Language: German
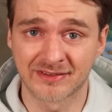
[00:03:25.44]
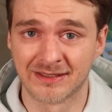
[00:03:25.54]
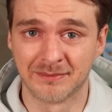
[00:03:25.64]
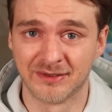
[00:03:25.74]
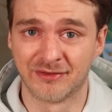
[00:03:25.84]
was
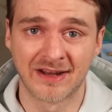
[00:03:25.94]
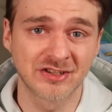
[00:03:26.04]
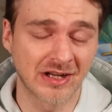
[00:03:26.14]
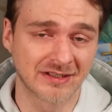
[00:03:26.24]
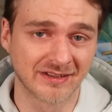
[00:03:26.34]
eben die
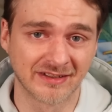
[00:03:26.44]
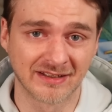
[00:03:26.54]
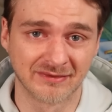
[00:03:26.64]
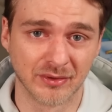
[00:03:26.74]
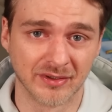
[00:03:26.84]
Veranstalter
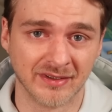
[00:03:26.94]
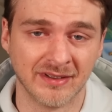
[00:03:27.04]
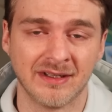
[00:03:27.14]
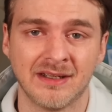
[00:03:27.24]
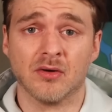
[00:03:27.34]
sagen würden.
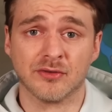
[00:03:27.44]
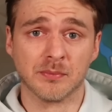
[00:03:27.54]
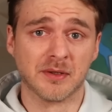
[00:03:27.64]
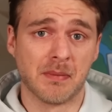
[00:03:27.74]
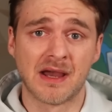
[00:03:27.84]
Und
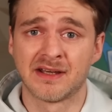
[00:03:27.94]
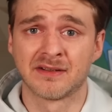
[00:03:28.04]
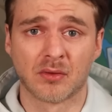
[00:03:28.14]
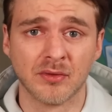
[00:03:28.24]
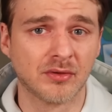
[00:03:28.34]
somit
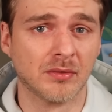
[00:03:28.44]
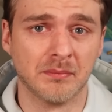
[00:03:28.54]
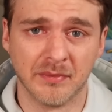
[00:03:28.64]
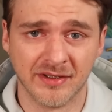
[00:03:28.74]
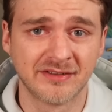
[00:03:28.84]
Bayern rund
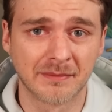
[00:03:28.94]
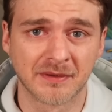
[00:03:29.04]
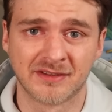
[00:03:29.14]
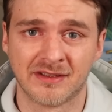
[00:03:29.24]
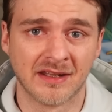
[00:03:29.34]
um
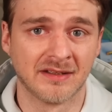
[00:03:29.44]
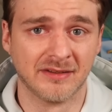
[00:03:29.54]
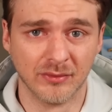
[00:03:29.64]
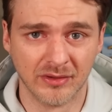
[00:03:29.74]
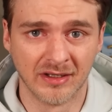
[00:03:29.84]
Ministerpräsident
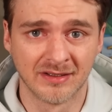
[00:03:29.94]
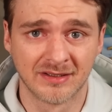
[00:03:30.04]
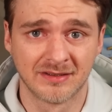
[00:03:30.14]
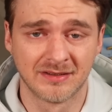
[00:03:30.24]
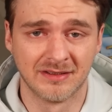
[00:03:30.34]
Söder
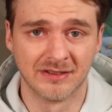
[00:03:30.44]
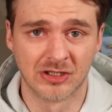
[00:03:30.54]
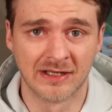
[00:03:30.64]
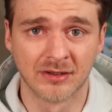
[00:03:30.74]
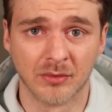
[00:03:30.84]
die
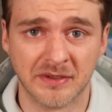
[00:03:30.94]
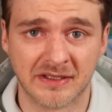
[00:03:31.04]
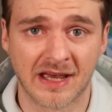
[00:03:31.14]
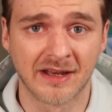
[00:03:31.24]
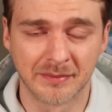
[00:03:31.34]
Schlinge um
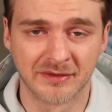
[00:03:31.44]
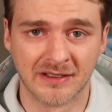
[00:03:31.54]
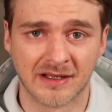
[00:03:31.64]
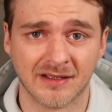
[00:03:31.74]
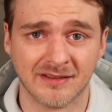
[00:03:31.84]
die
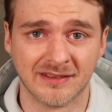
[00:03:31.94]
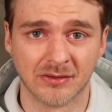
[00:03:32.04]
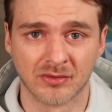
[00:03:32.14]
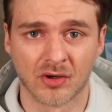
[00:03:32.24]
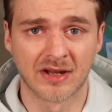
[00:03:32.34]

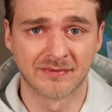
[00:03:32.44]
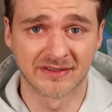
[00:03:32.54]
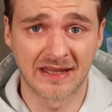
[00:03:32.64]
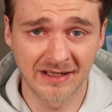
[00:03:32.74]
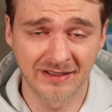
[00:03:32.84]
Cannabis-Legalisierung noch
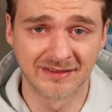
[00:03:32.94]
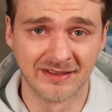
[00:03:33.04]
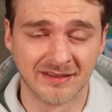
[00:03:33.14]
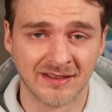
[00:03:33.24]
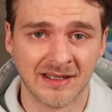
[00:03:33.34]
etwas enger
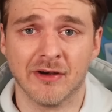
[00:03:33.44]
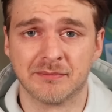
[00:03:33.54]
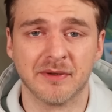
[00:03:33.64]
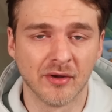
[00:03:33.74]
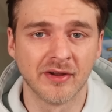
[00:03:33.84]
zieht,
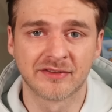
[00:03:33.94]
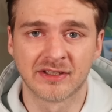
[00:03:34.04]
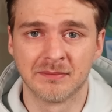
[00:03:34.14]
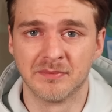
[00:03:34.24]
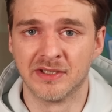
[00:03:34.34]
was besonders
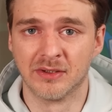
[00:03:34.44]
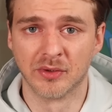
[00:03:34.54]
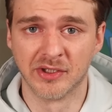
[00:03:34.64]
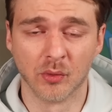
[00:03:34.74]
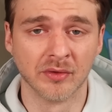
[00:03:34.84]
eben die
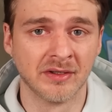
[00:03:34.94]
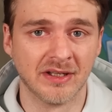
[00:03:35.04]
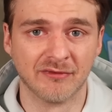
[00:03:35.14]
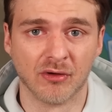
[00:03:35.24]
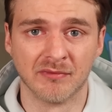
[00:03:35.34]
Union
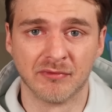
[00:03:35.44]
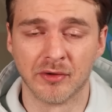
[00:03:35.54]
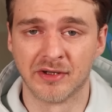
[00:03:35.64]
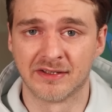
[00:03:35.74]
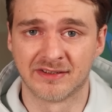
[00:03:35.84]
in Form
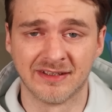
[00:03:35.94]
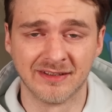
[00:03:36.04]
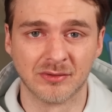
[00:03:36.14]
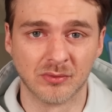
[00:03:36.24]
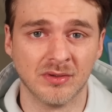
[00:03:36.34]
von der
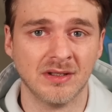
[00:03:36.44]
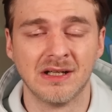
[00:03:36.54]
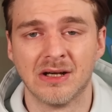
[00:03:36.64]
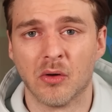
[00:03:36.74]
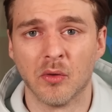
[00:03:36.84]
CSU
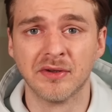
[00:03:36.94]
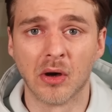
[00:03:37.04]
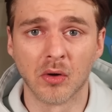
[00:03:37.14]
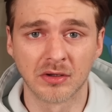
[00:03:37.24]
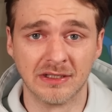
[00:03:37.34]
und
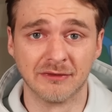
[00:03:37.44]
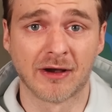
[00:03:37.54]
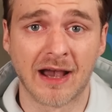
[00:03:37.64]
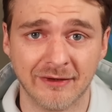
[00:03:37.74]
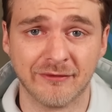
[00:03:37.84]
auch die
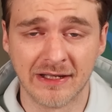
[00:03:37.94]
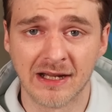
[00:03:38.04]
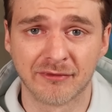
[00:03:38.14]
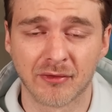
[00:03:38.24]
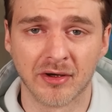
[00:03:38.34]
Freien
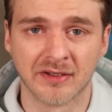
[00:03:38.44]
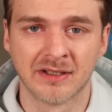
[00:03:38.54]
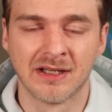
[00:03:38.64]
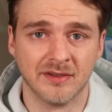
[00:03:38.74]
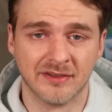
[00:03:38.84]
Wähler
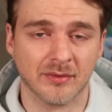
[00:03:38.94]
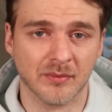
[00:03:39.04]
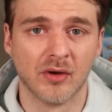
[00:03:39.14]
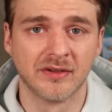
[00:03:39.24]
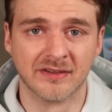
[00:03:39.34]
freut, die
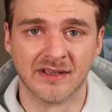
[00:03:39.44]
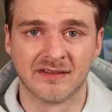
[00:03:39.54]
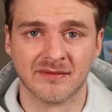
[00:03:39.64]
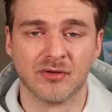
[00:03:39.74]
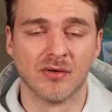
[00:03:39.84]
zum neuen
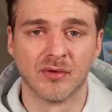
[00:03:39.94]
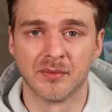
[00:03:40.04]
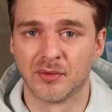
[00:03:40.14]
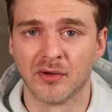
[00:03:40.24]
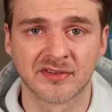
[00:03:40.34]
Gesetz in Form
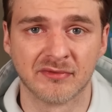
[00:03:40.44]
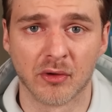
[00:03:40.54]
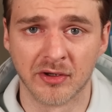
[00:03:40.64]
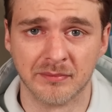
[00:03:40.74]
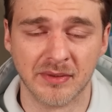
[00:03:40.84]
von Thorsten
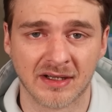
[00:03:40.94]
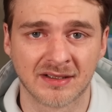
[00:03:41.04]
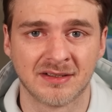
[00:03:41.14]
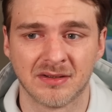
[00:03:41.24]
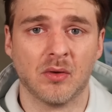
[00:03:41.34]

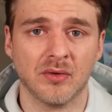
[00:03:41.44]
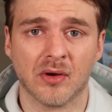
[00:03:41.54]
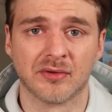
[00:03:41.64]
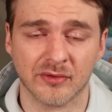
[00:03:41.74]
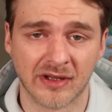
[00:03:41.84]
Freudenberg und
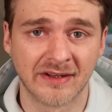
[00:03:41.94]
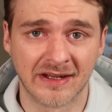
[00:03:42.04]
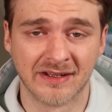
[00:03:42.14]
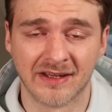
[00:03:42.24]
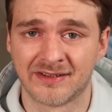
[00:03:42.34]
auch Susanne
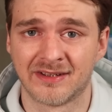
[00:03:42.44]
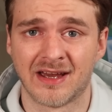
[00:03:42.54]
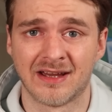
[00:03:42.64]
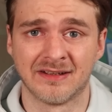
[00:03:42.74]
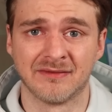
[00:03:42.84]
Enders
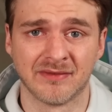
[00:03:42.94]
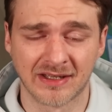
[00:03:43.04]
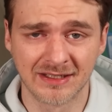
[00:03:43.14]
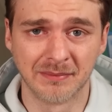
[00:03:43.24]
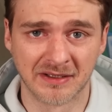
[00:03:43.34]
einen
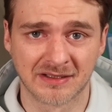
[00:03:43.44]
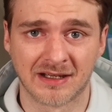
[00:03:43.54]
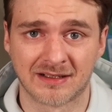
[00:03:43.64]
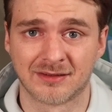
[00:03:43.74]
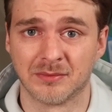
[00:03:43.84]

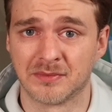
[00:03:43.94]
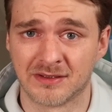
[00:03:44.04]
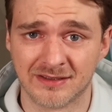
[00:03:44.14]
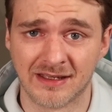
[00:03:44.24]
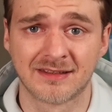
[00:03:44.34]
Redebeitrag
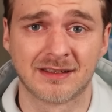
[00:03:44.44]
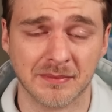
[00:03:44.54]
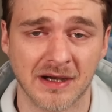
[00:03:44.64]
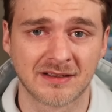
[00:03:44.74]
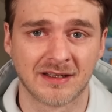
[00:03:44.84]
zum Gesetz
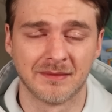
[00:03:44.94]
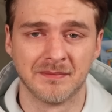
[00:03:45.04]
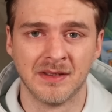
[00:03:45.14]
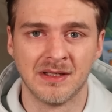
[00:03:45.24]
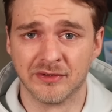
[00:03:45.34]
gebracht
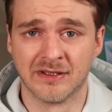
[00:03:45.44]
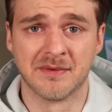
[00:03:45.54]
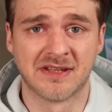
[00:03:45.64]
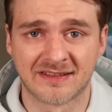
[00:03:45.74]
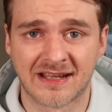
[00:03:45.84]
haben, wo sie
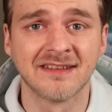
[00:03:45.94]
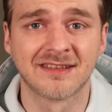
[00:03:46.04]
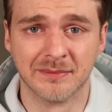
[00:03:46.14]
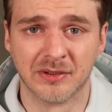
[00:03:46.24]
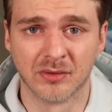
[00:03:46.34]
nämlich das
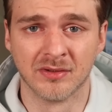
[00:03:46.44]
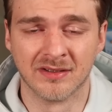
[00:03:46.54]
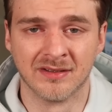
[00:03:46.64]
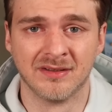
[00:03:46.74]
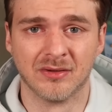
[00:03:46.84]
Ganze
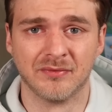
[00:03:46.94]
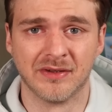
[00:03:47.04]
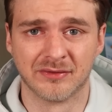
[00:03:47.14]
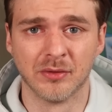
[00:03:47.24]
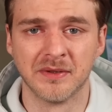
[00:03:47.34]
begründen und
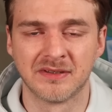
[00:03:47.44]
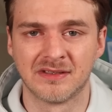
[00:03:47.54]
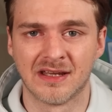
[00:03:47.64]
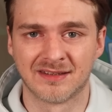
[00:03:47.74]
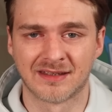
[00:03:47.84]
wir
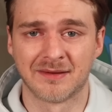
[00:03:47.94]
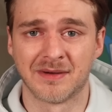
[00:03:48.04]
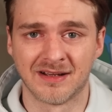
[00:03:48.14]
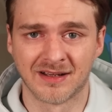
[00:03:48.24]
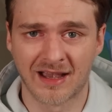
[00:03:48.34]
somit jetzt einmal